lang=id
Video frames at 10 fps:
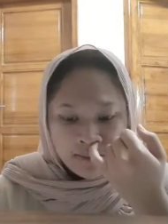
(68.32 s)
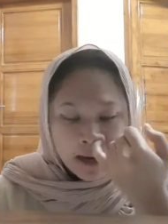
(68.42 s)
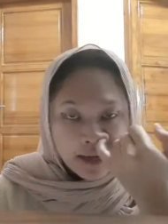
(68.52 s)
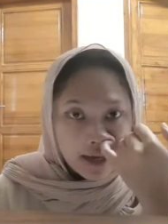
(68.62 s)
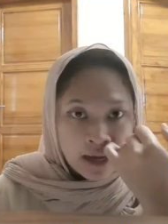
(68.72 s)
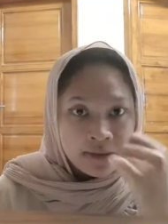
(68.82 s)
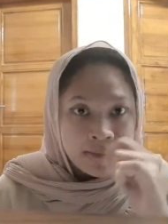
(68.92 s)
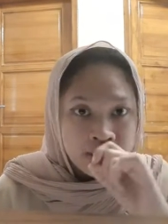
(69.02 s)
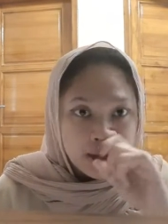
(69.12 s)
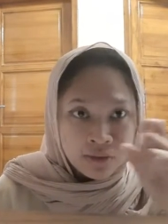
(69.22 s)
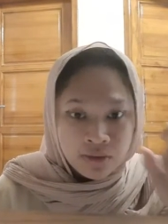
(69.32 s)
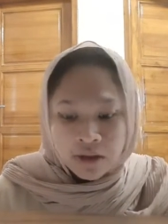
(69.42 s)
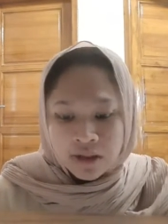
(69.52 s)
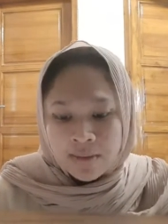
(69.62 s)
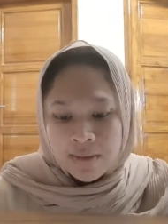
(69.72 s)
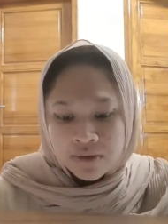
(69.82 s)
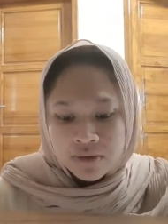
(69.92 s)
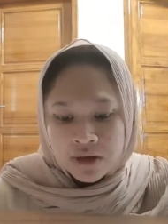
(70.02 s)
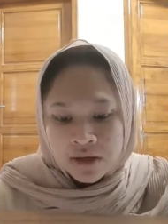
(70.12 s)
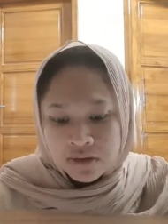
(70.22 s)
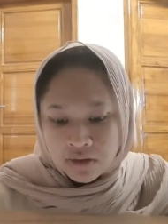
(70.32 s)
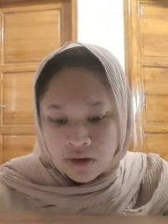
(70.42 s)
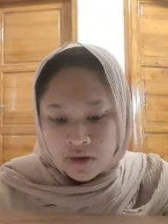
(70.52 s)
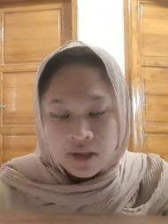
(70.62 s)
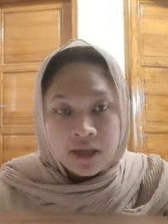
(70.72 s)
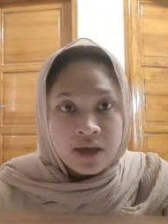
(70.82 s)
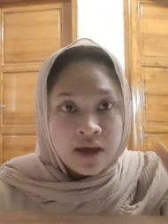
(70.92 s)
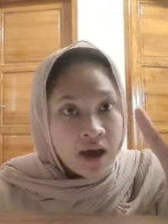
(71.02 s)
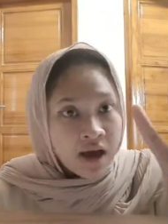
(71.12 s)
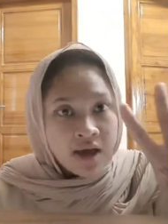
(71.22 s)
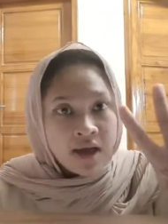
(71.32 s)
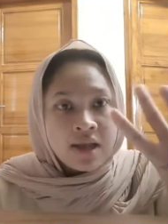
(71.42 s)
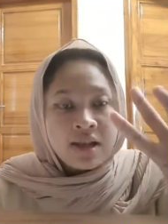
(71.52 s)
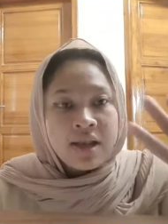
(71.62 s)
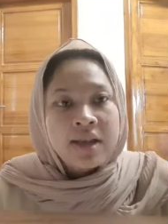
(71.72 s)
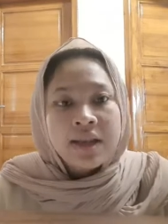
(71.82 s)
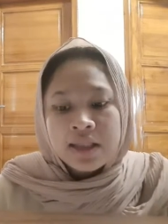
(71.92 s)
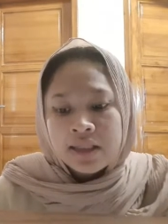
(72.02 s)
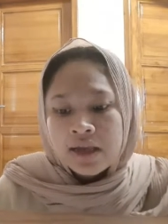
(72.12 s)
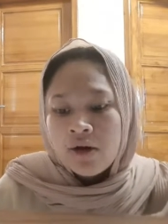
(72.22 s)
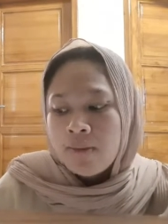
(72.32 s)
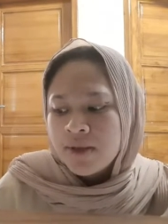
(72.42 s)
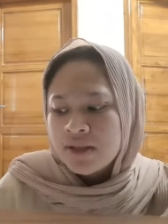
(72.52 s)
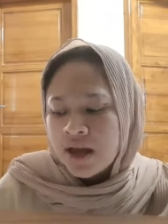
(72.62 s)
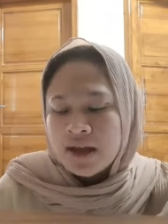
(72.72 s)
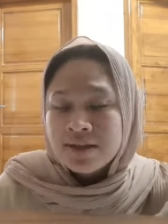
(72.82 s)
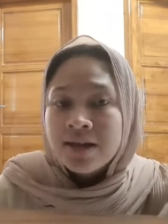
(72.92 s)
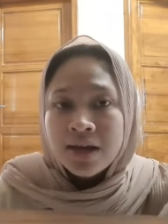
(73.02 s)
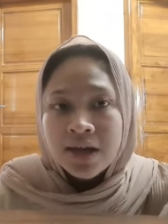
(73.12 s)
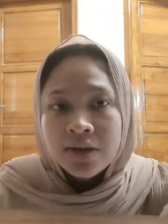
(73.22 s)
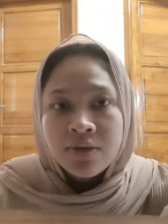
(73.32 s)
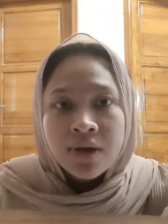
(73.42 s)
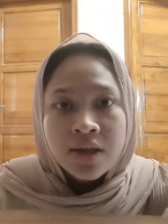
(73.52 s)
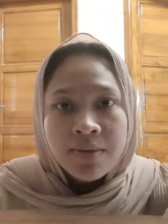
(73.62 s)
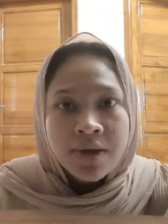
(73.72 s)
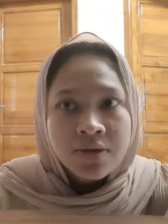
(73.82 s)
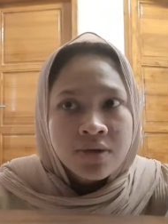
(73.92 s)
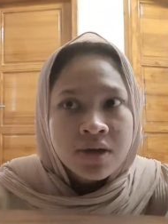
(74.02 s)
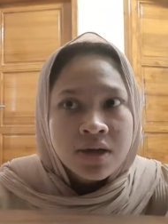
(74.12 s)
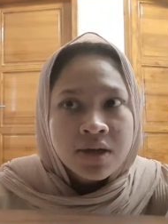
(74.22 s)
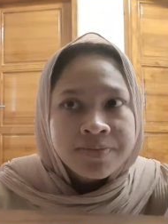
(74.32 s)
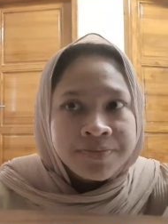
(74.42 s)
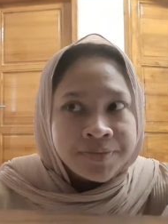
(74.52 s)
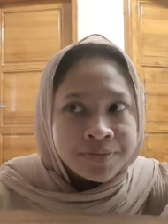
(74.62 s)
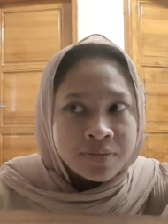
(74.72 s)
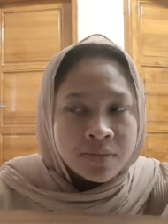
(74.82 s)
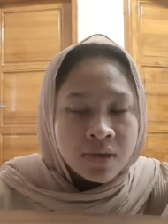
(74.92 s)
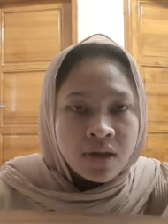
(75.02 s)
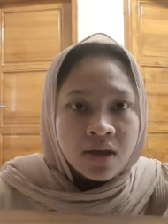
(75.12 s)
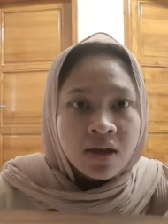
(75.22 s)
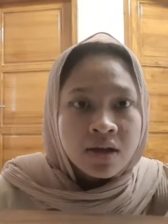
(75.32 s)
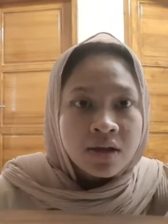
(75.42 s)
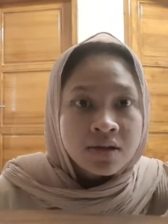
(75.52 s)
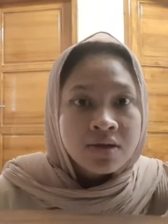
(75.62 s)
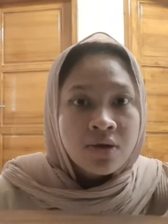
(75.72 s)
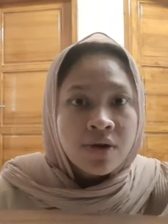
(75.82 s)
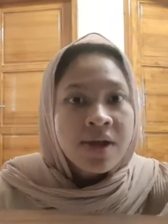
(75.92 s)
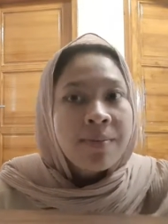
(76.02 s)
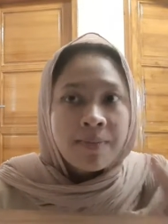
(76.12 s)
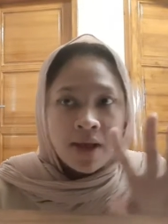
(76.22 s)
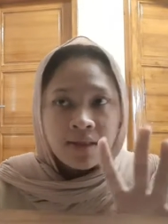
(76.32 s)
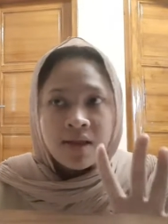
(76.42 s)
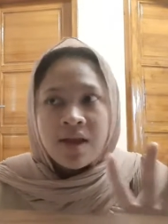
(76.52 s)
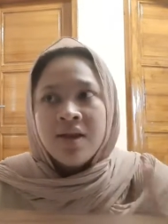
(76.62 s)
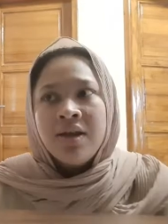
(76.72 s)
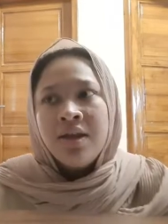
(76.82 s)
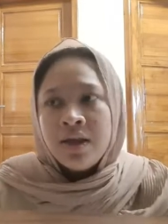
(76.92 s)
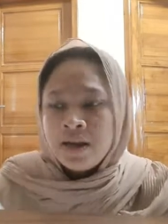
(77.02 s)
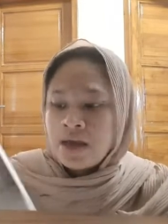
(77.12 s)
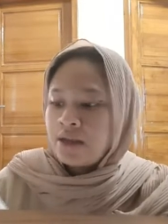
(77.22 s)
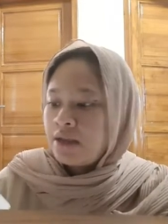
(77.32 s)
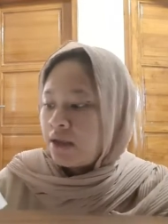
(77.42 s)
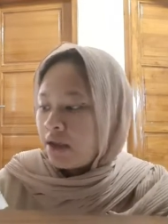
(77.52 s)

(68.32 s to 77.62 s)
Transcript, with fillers: merasakan seperti itu kita masuk ke skor 3 dan nanti kalau misalkan sering itu kita masuk ke uh, skornya 4 nanti dari